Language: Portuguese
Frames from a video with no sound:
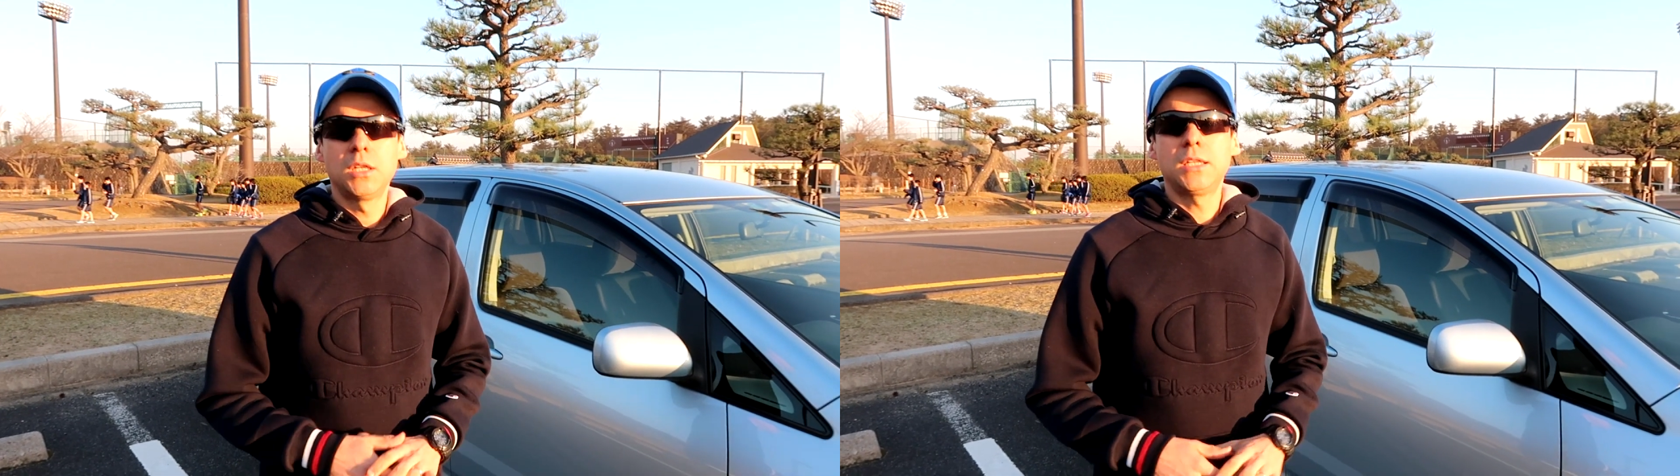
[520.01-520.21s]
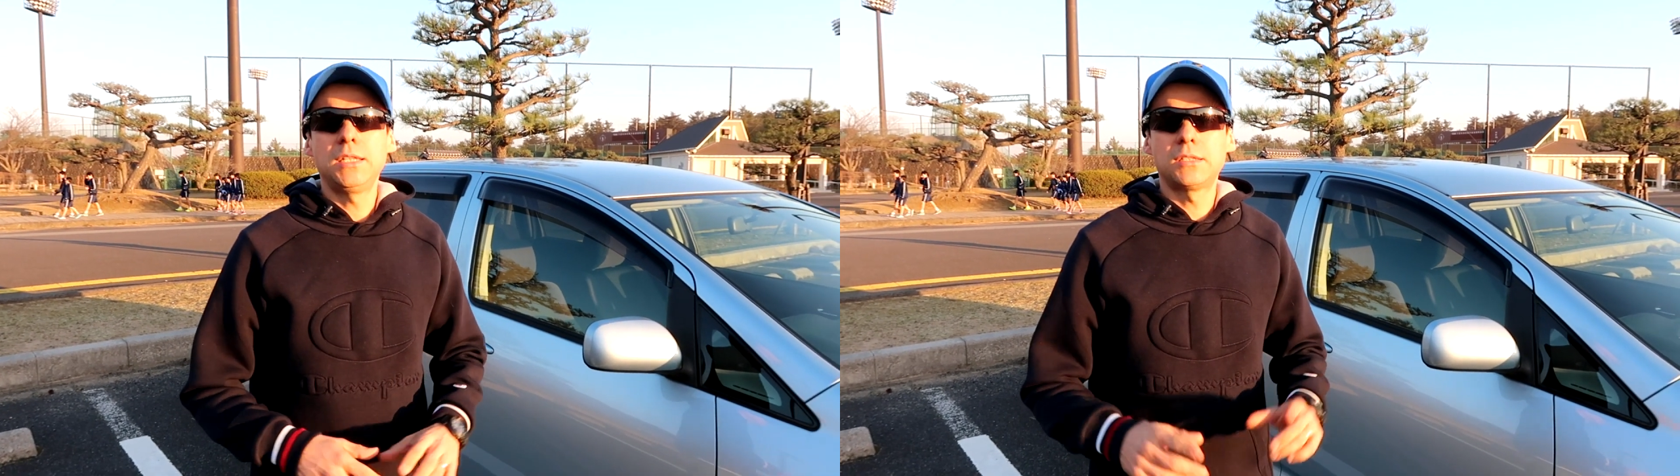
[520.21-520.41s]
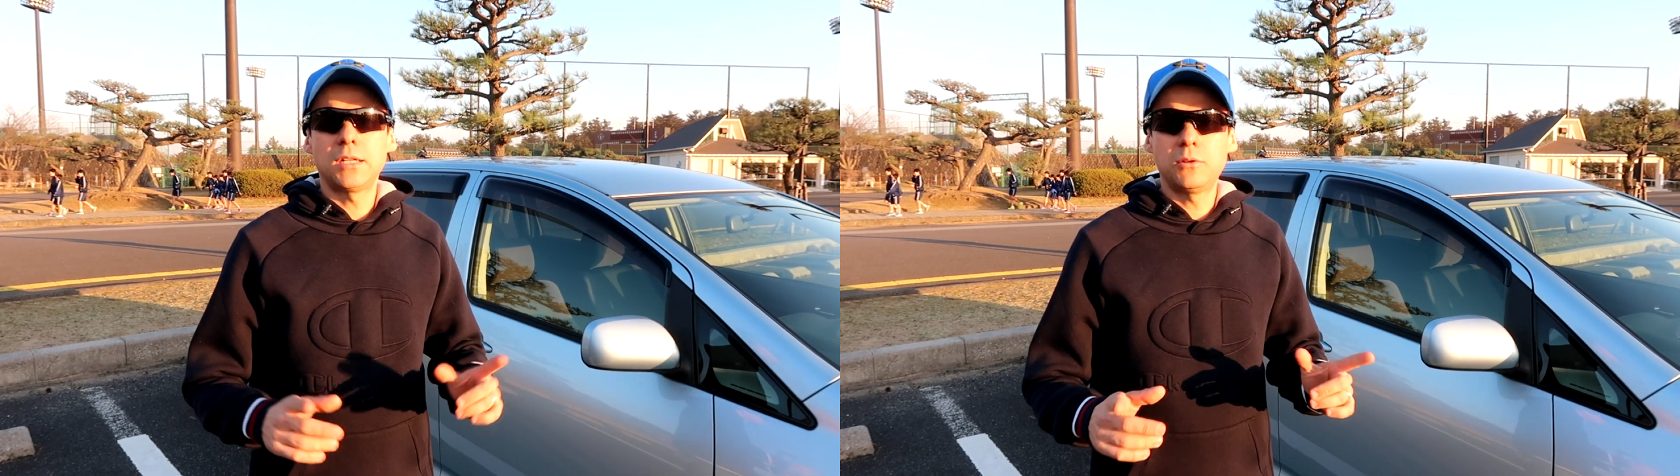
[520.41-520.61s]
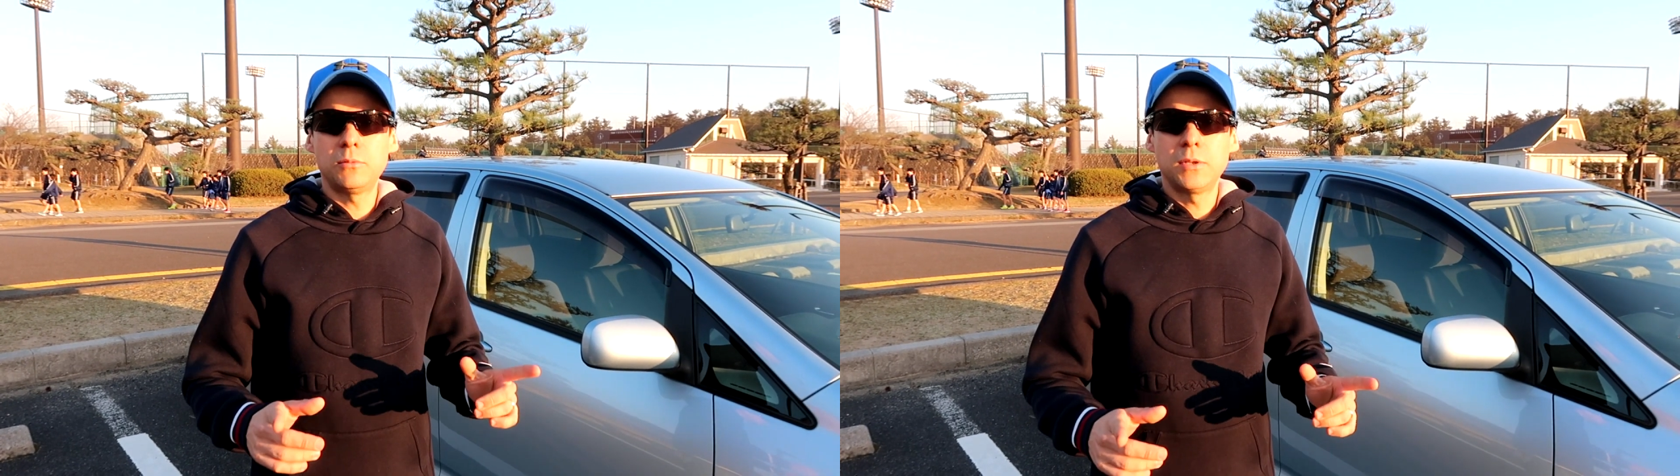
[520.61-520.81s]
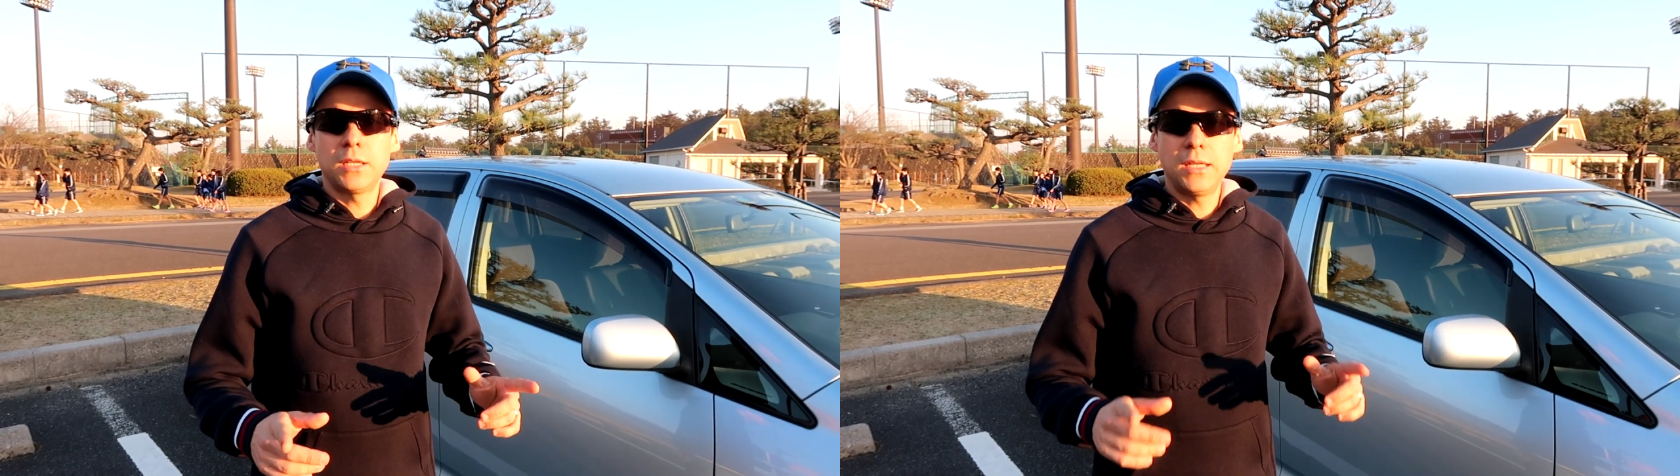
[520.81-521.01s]
Então,
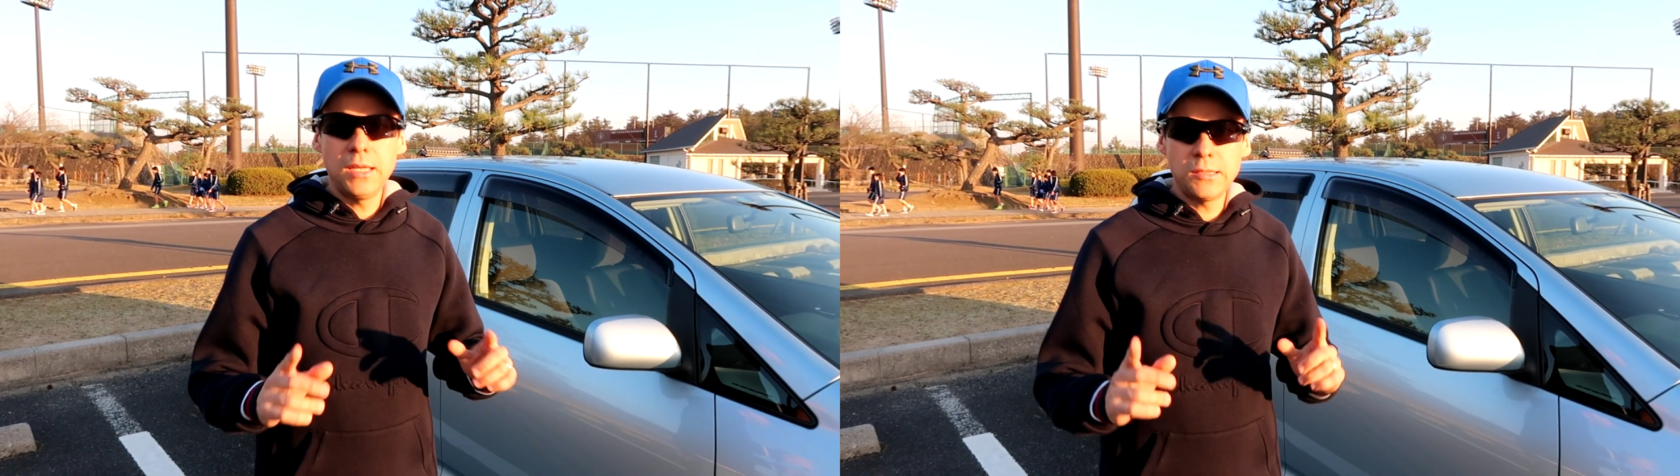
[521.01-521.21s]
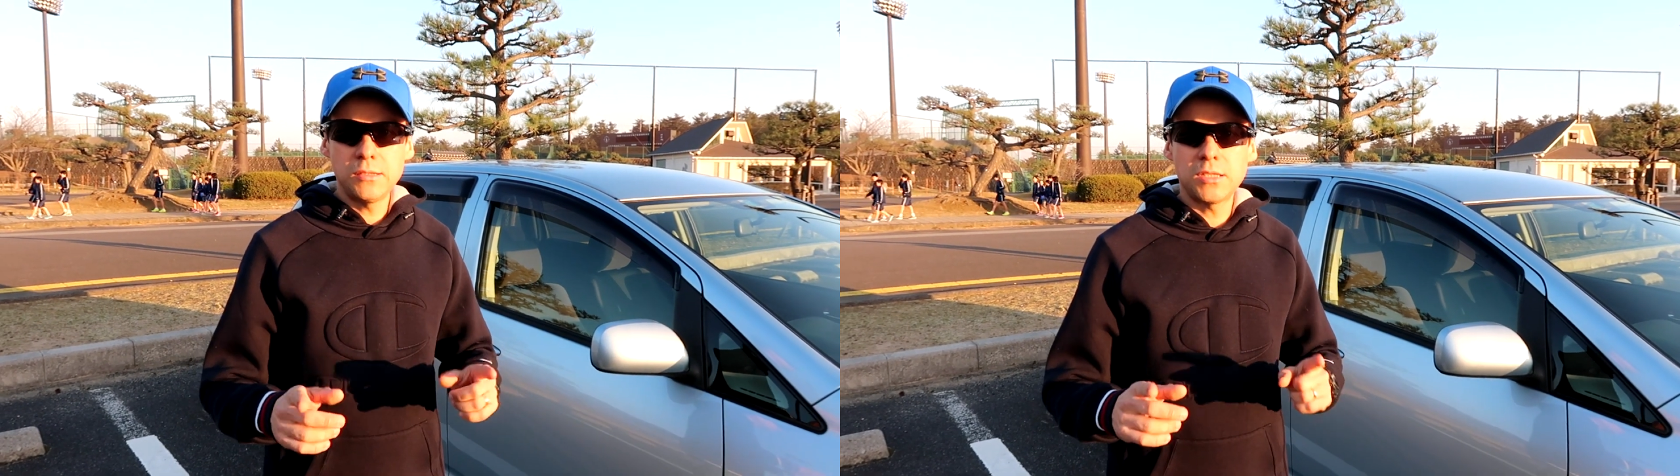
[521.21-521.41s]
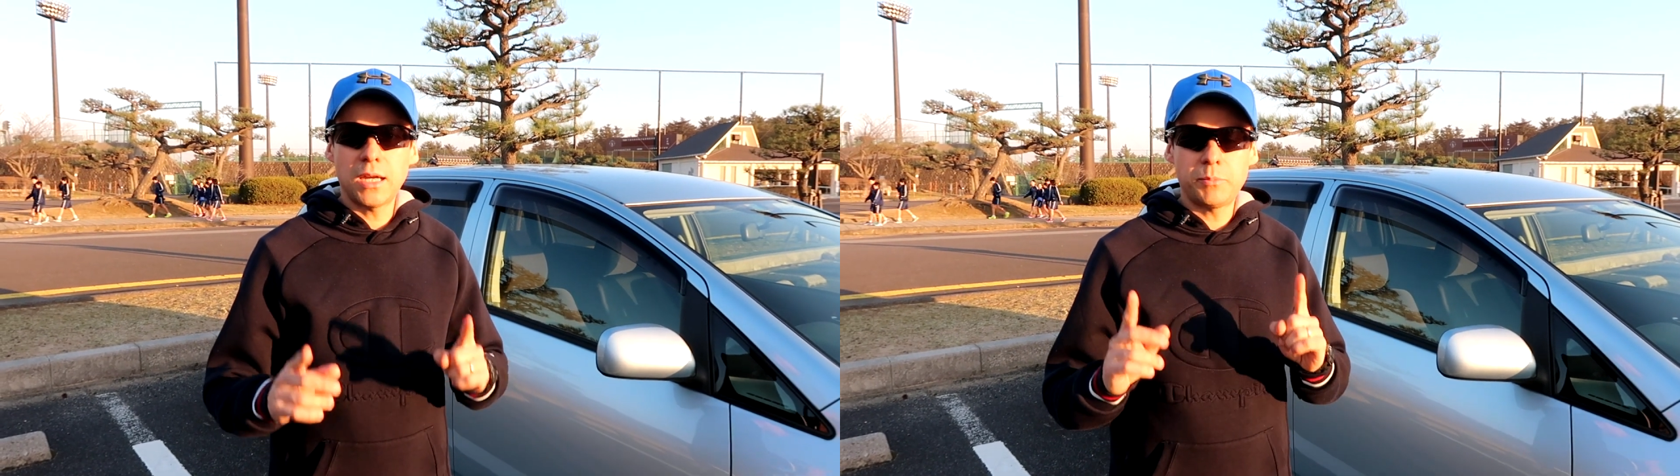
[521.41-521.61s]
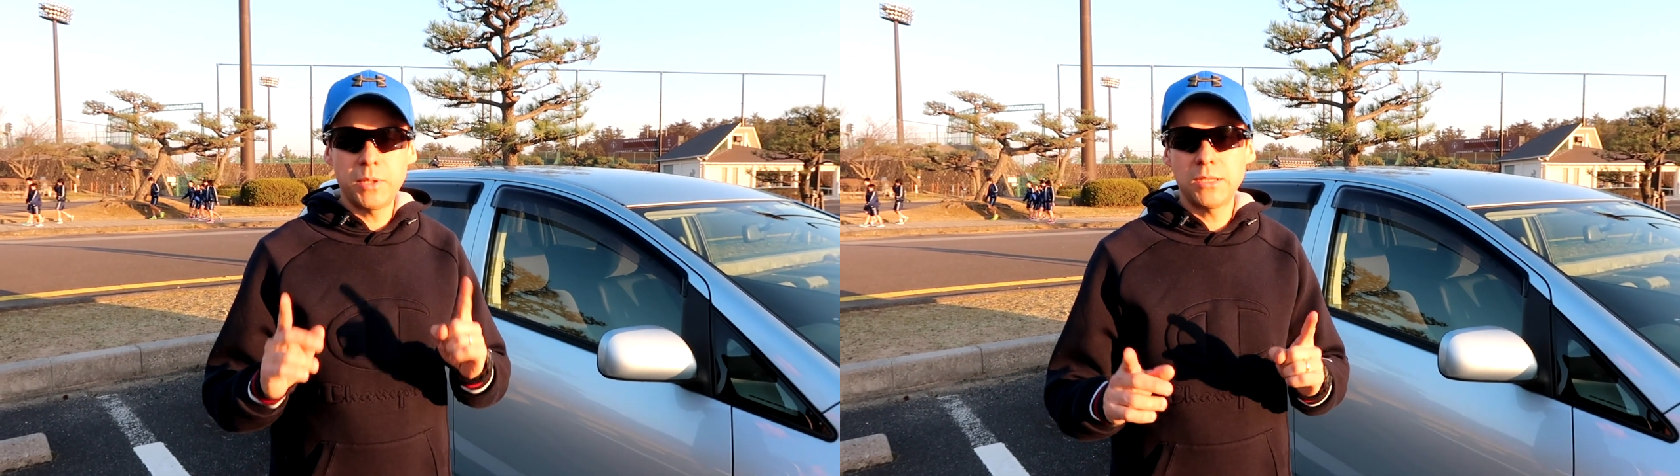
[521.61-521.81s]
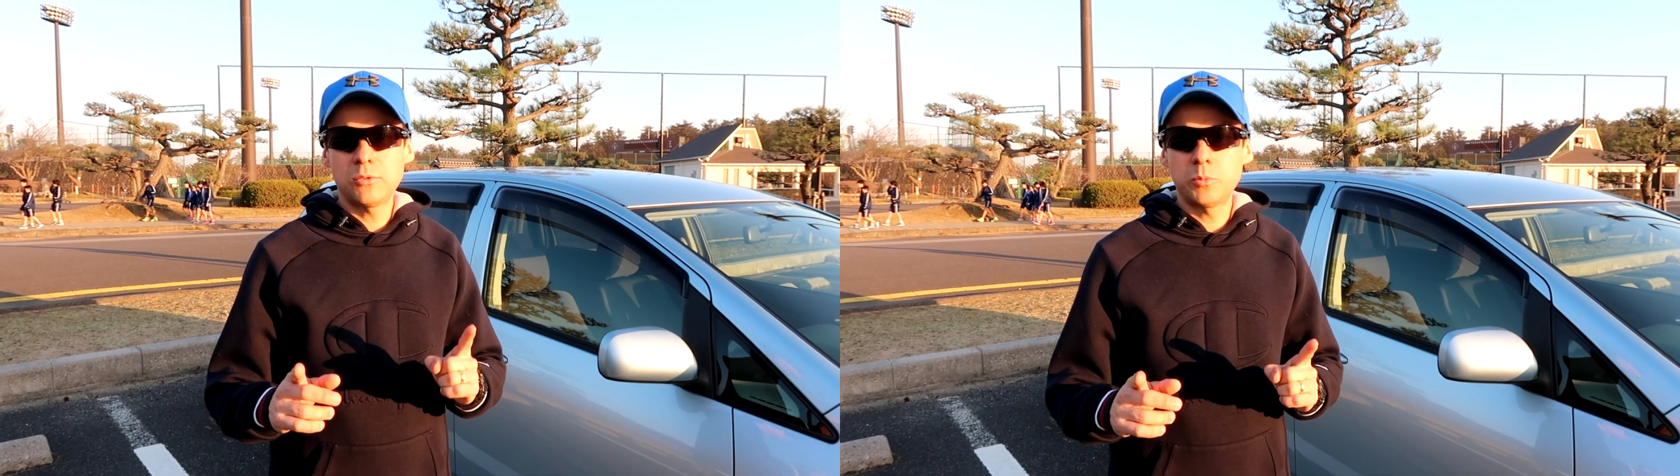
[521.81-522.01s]
esse já é apenas